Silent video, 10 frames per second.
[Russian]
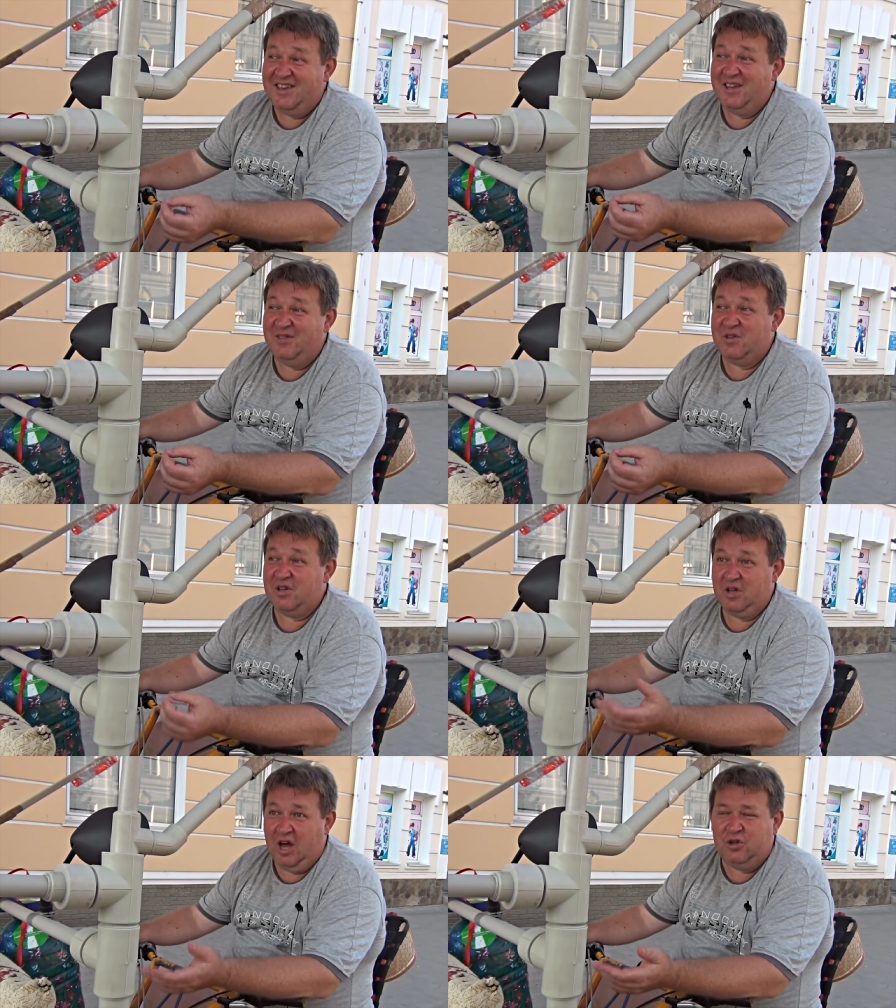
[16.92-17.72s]
я
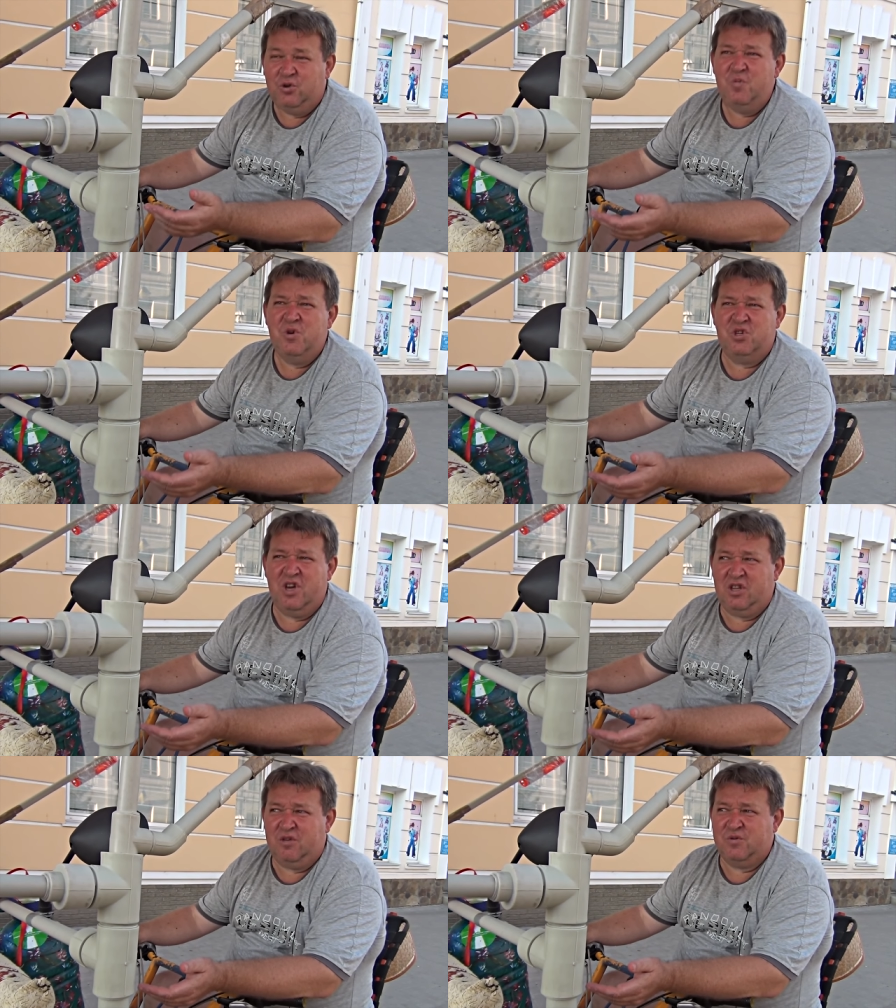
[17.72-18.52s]
ответил, а кто
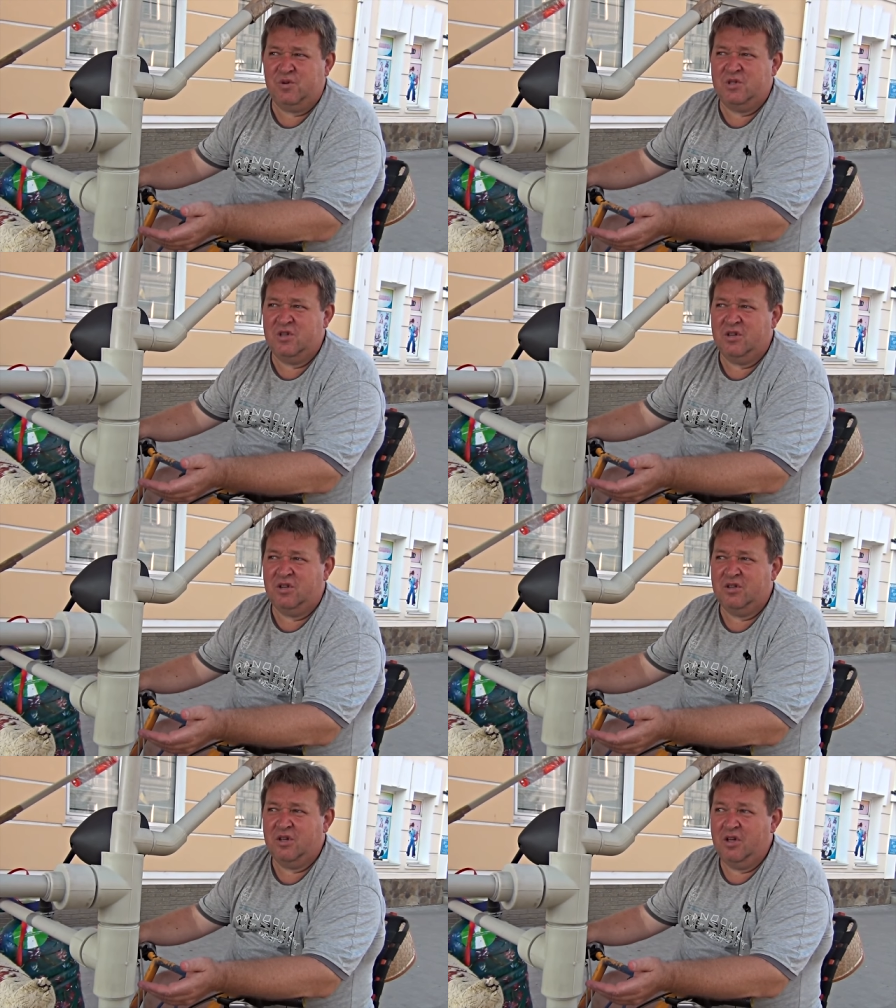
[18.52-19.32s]
мешает это все сделать?